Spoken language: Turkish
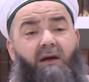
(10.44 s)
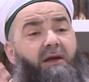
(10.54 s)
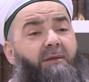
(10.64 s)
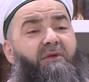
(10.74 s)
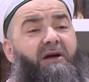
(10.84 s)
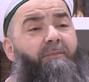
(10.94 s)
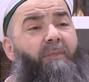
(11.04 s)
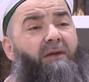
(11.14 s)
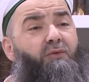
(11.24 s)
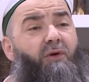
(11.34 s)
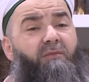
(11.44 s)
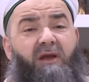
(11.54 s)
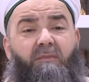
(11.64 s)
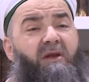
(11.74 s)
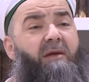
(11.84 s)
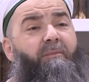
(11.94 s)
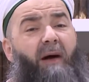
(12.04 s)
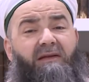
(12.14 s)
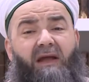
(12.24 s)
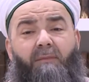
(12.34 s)
İbni Hibban diyorum. İbni
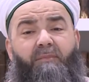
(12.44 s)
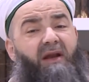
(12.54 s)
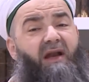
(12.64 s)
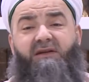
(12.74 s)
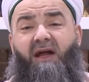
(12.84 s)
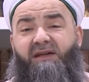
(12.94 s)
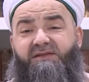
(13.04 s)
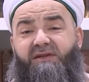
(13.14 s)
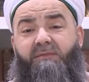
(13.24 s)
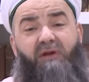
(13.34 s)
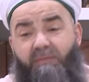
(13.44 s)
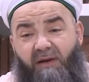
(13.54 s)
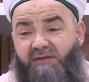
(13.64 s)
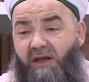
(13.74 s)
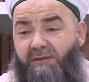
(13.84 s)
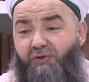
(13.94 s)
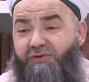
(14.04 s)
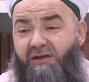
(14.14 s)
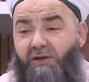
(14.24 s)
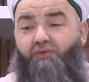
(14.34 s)
Hibban ne? Pirenin anası. İbni Hibban'ı
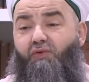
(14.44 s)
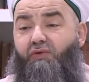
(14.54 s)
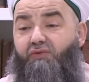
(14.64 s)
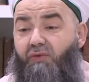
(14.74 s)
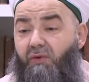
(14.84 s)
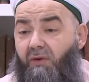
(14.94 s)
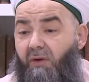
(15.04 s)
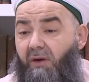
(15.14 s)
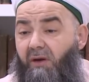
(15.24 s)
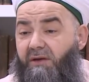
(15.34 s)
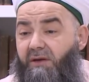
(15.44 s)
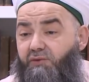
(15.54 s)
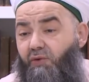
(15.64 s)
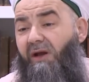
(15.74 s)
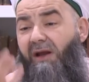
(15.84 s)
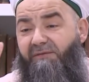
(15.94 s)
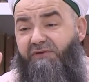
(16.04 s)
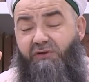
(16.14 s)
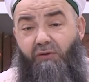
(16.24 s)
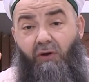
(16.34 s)
tanımıyorsan ne soruyorsun? Cühela
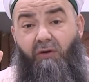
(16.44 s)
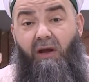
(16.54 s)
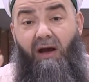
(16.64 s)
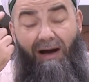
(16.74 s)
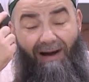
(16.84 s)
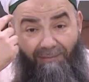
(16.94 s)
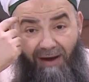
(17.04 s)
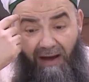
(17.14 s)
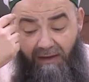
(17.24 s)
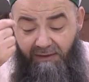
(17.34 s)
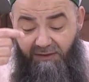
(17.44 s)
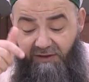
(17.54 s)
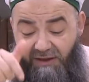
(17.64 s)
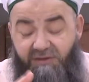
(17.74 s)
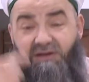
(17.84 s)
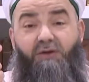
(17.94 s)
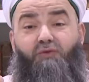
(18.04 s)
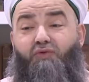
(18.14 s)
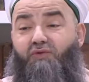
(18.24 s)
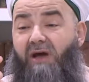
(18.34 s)
fışkırıyor. Ama kat'i
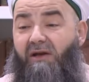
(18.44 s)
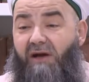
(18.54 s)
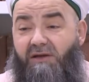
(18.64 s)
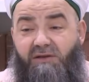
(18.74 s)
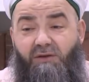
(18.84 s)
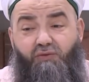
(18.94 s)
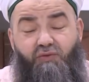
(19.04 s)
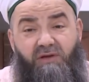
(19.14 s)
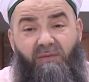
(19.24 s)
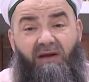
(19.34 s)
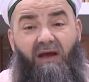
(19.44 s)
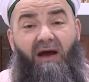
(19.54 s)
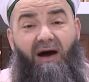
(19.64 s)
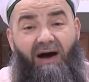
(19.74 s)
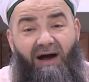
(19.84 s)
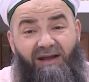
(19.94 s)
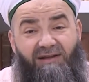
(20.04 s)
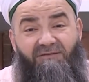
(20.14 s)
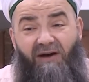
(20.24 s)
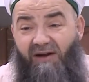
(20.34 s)
nusus yani. Kat'i nusus demek
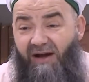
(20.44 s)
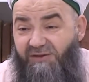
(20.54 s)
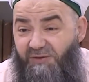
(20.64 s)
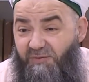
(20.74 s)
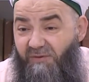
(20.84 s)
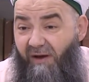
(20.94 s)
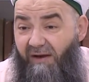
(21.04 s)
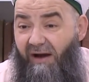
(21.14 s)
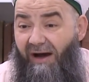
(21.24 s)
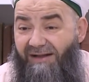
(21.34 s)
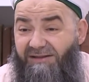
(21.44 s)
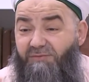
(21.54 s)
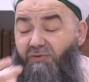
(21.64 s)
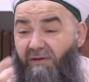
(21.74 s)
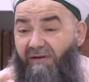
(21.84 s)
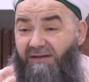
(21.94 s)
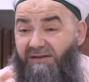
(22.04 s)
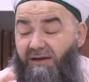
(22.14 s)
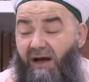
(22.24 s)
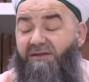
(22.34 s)
ayet var. Hadis hadis
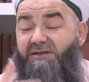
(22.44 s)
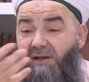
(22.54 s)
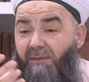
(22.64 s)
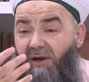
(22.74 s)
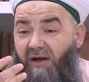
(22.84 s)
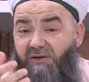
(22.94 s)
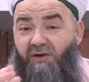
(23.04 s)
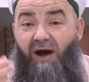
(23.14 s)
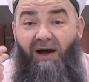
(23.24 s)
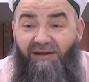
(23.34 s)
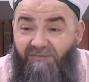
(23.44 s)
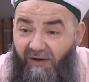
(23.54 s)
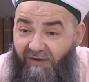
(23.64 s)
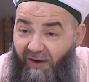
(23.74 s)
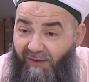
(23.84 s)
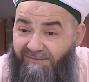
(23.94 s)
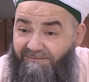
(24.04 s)
mütevatir. Hadisi de bıraktık. Ayet var ya.